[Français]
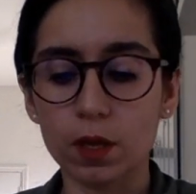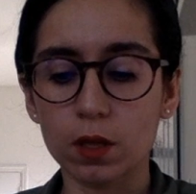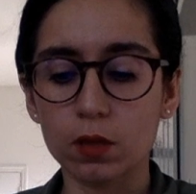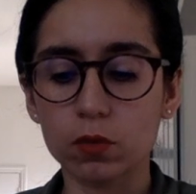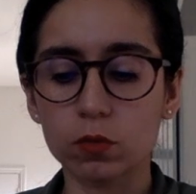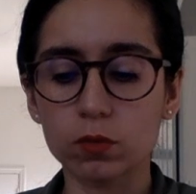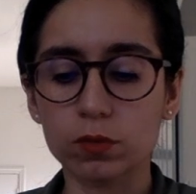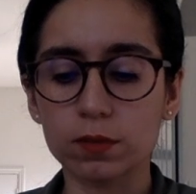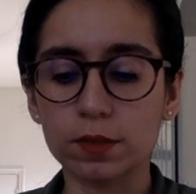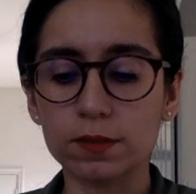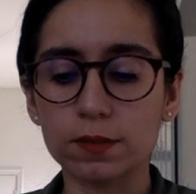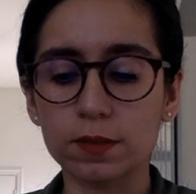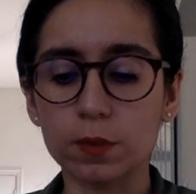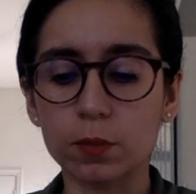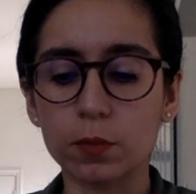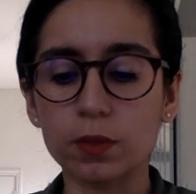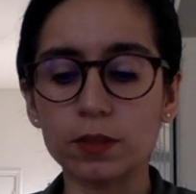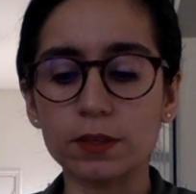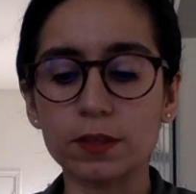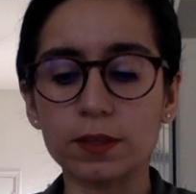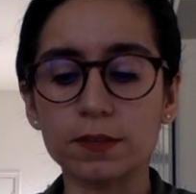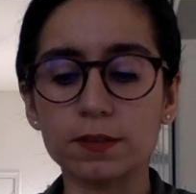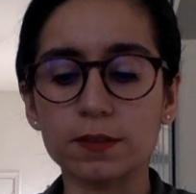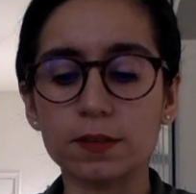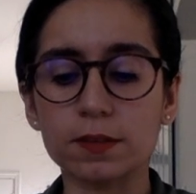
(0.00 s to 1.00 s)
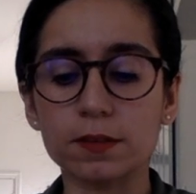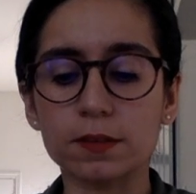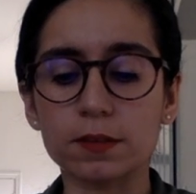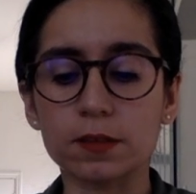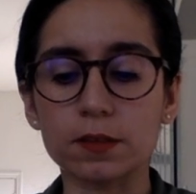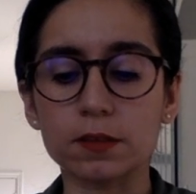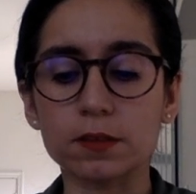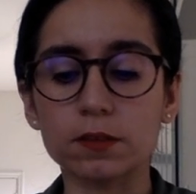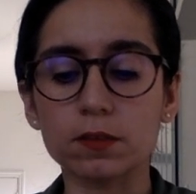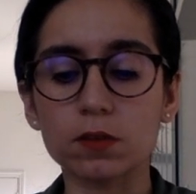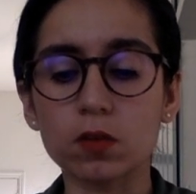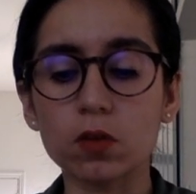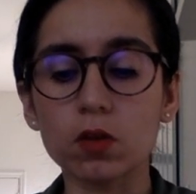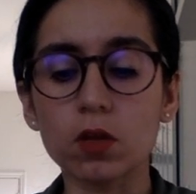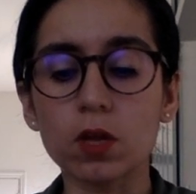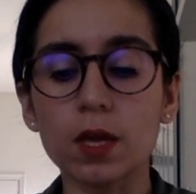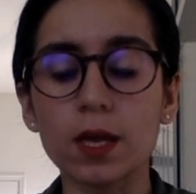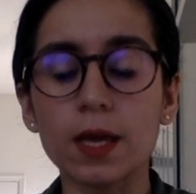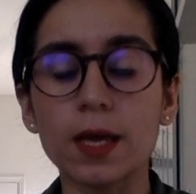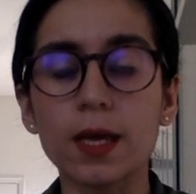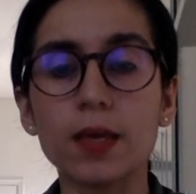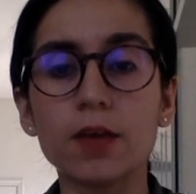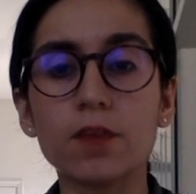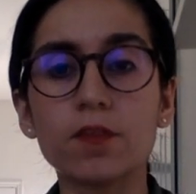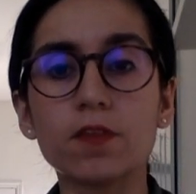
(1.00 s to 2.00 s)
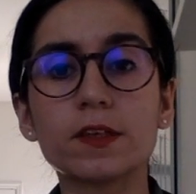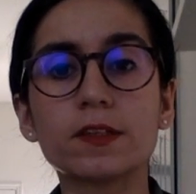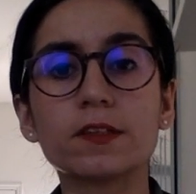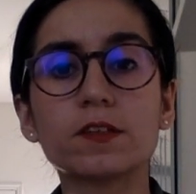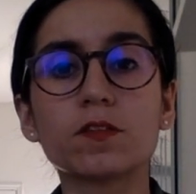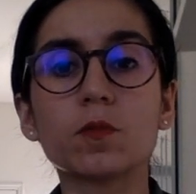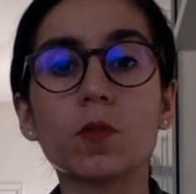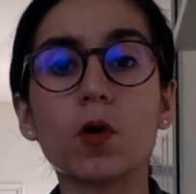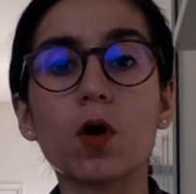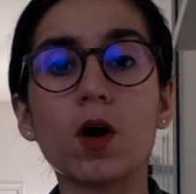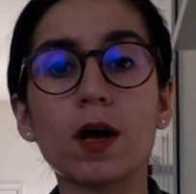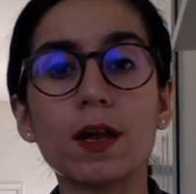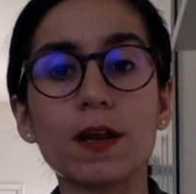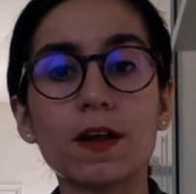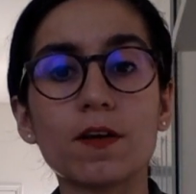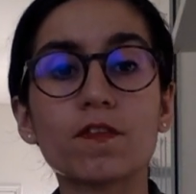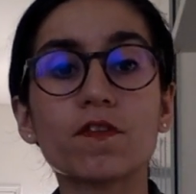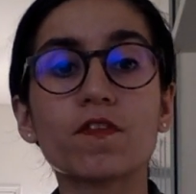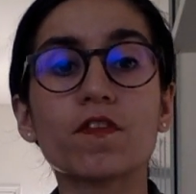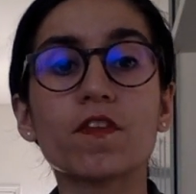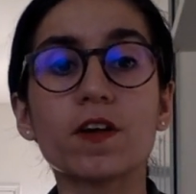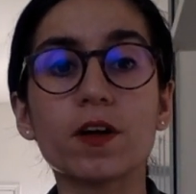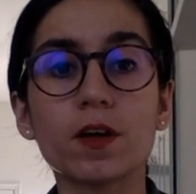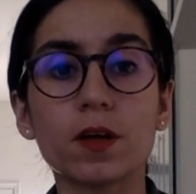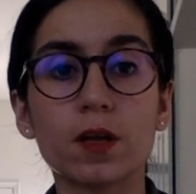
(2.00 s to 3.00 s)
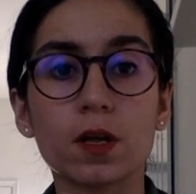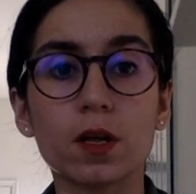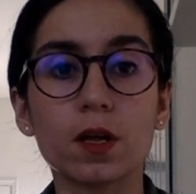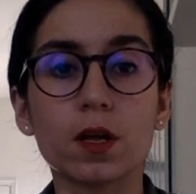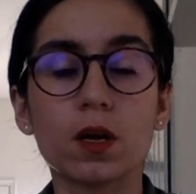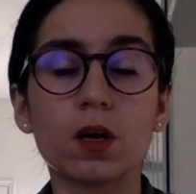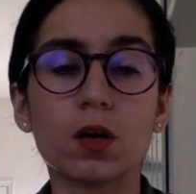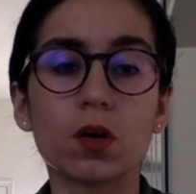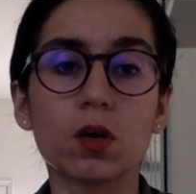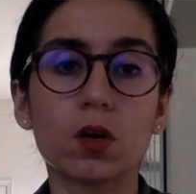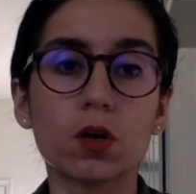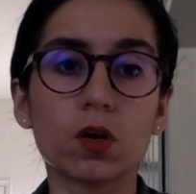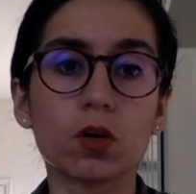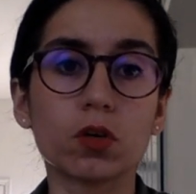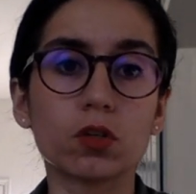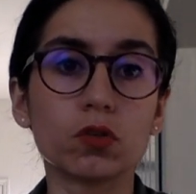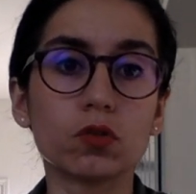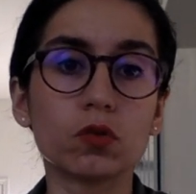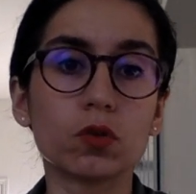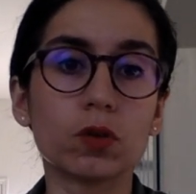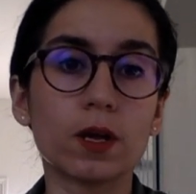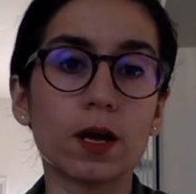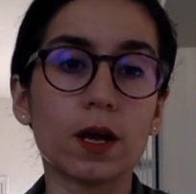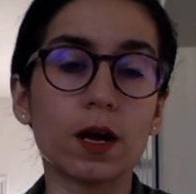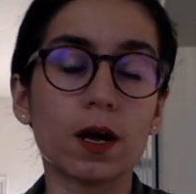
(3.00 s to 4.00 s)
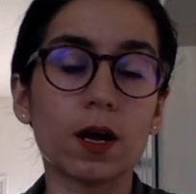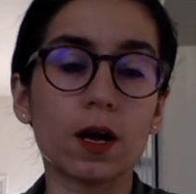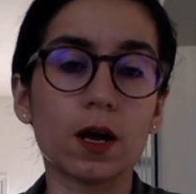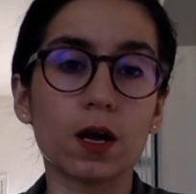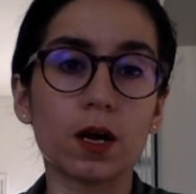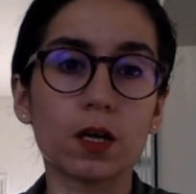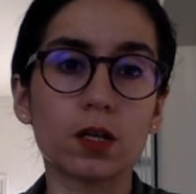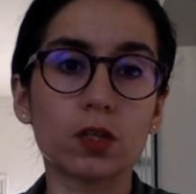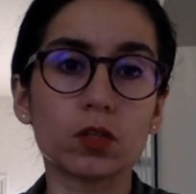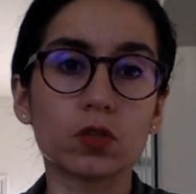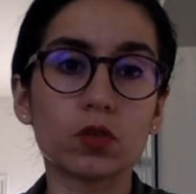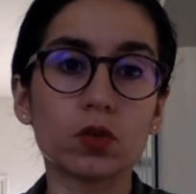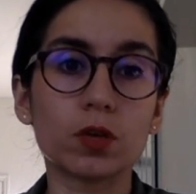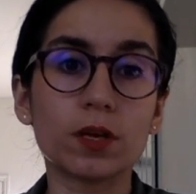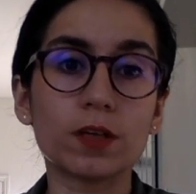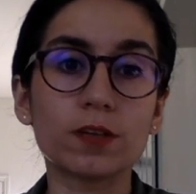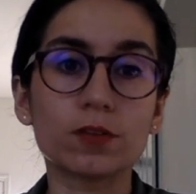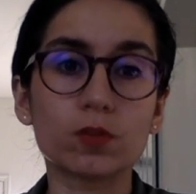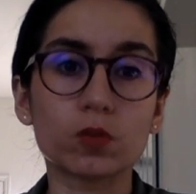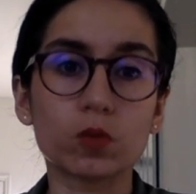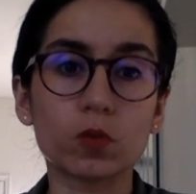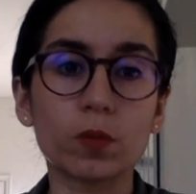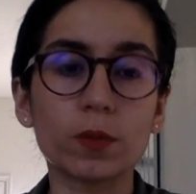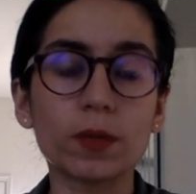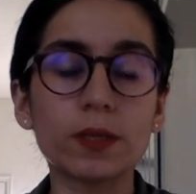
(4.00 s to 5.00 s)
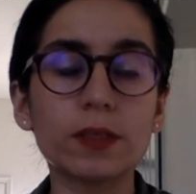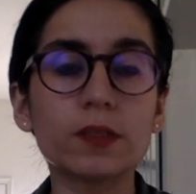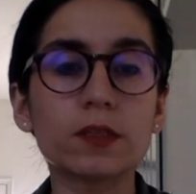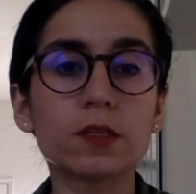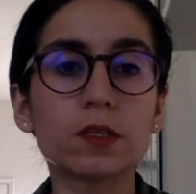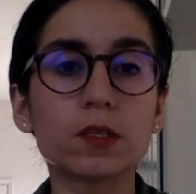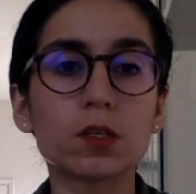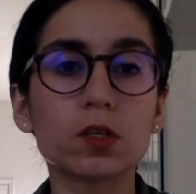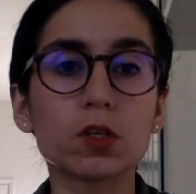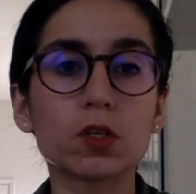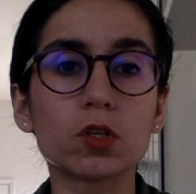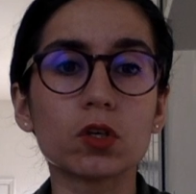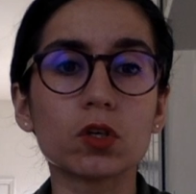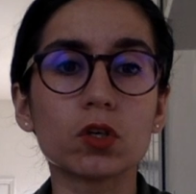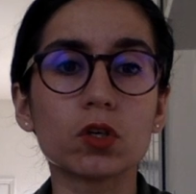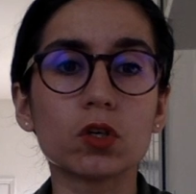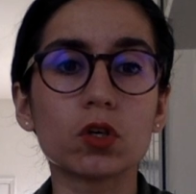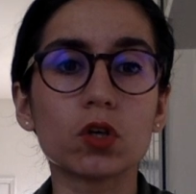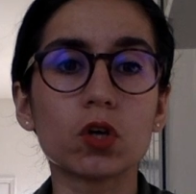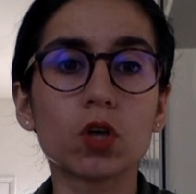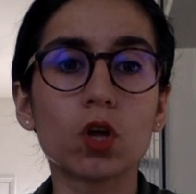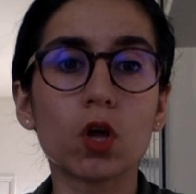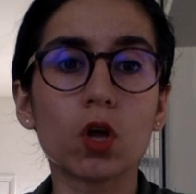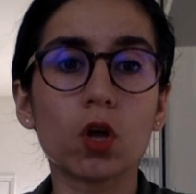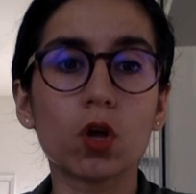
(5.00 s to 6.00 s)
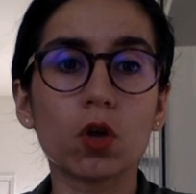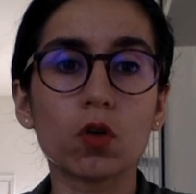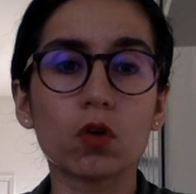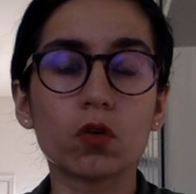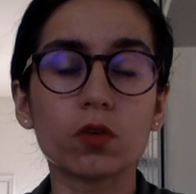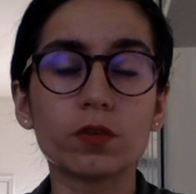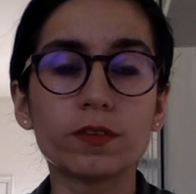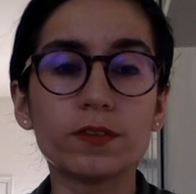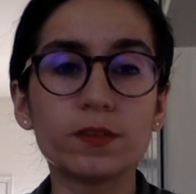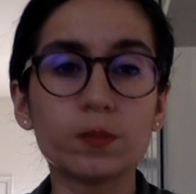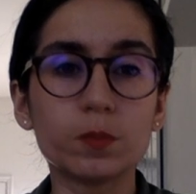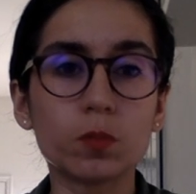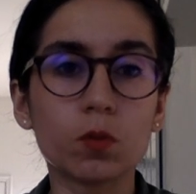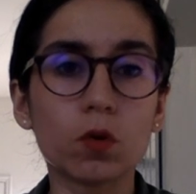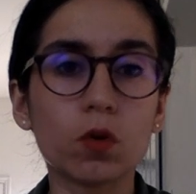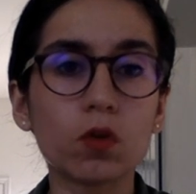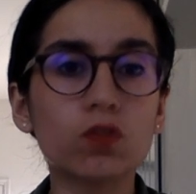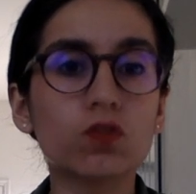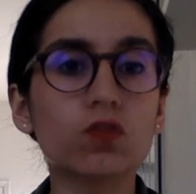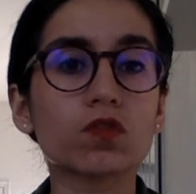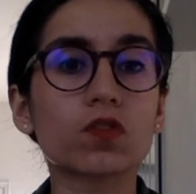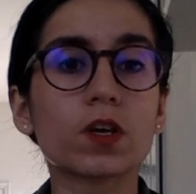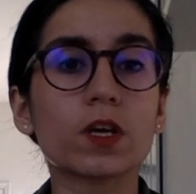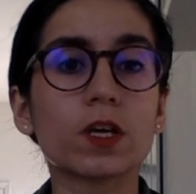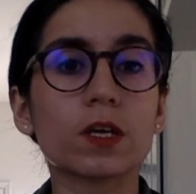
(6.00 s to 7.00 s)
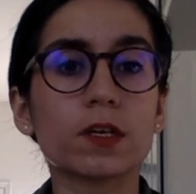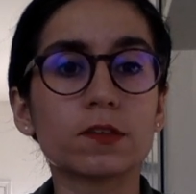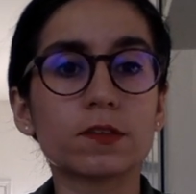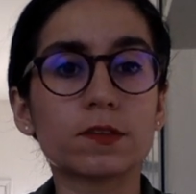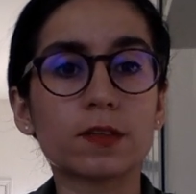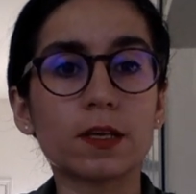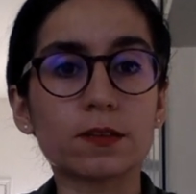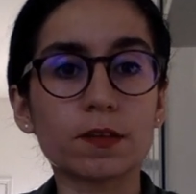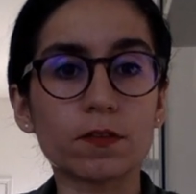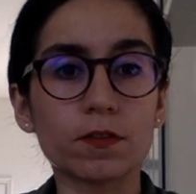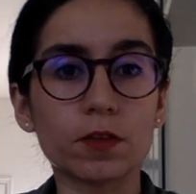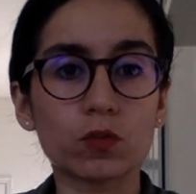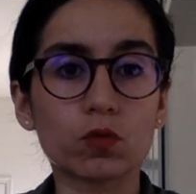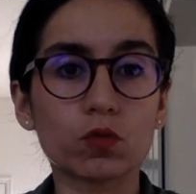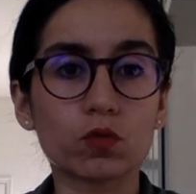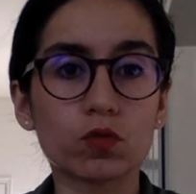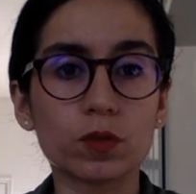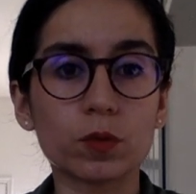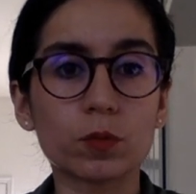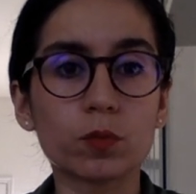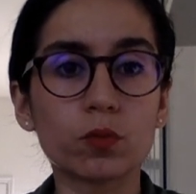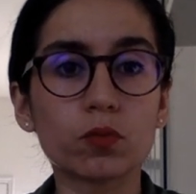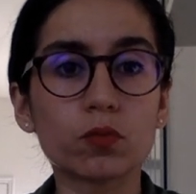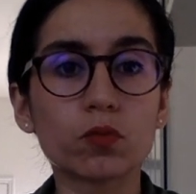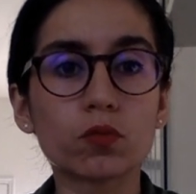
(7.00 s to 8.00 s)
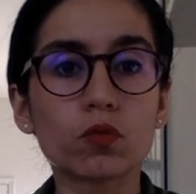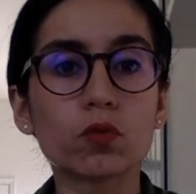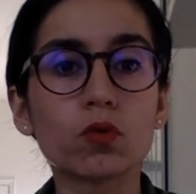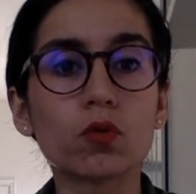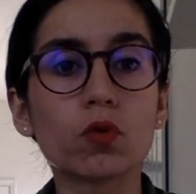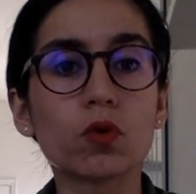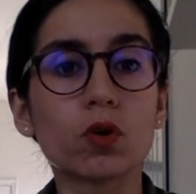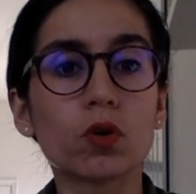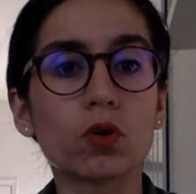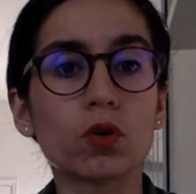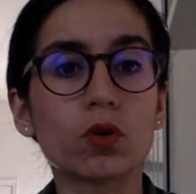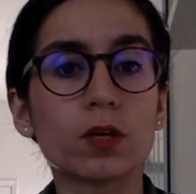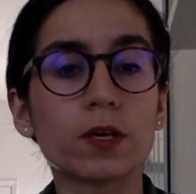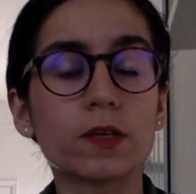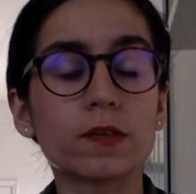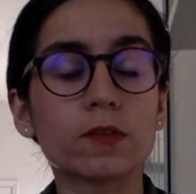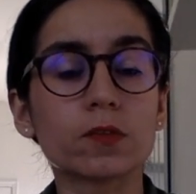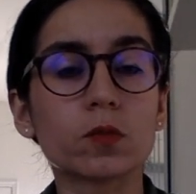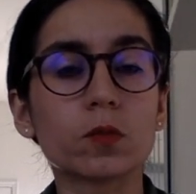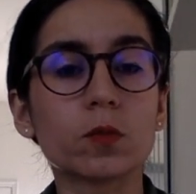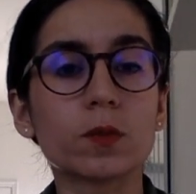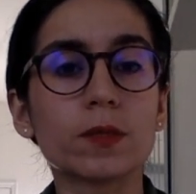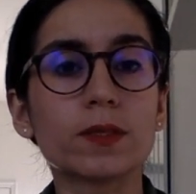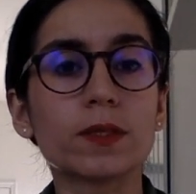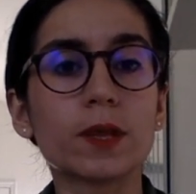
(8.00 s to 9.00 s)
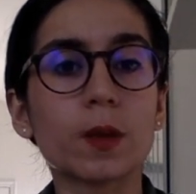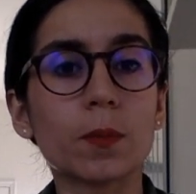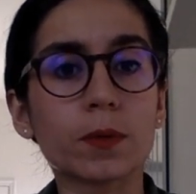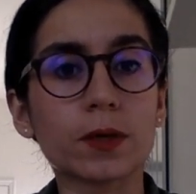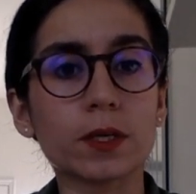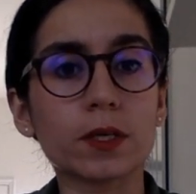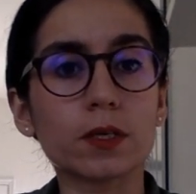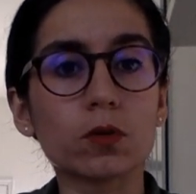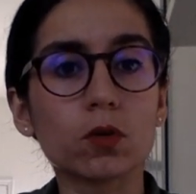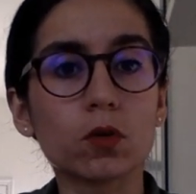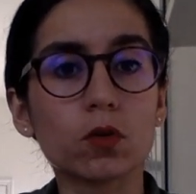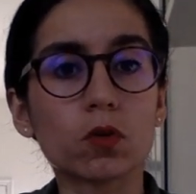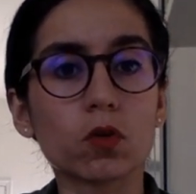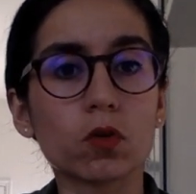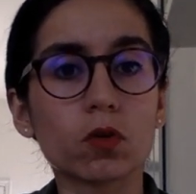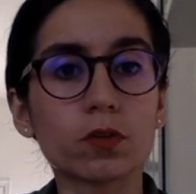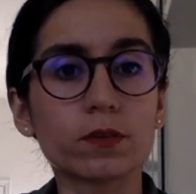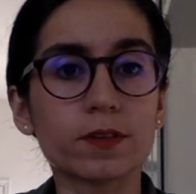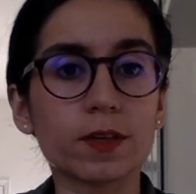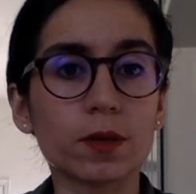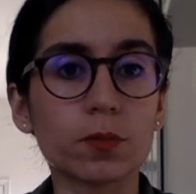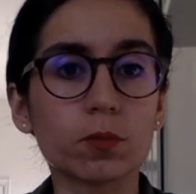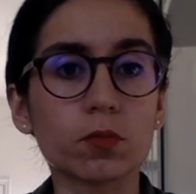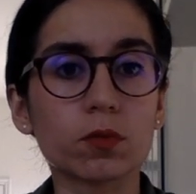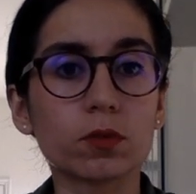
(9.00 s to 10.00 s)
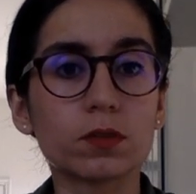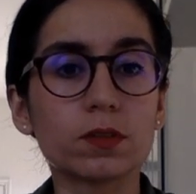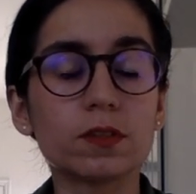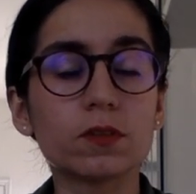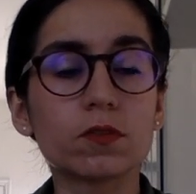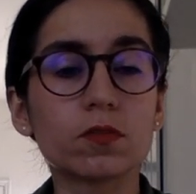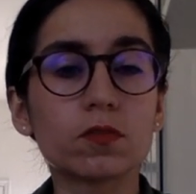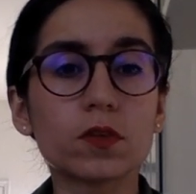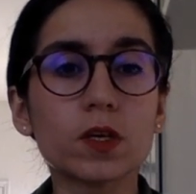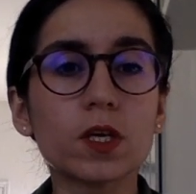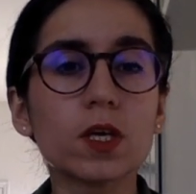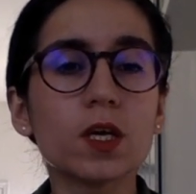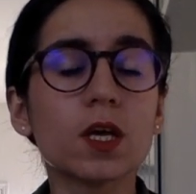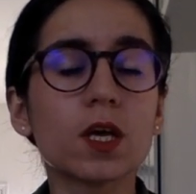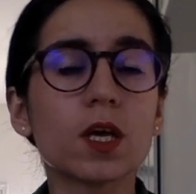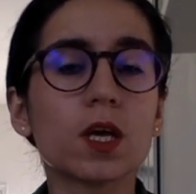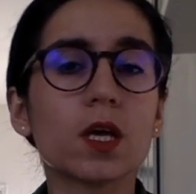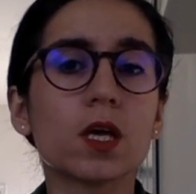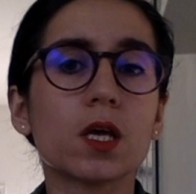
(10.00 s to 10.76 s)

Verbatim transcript: Donc ça, ça peut être assez intéressant. Et effectivement, à la fin euh, de, la, semaine, euh, euh, dimanche, ça, ça va toucher plutôt la semaine d'après en termes d'effets.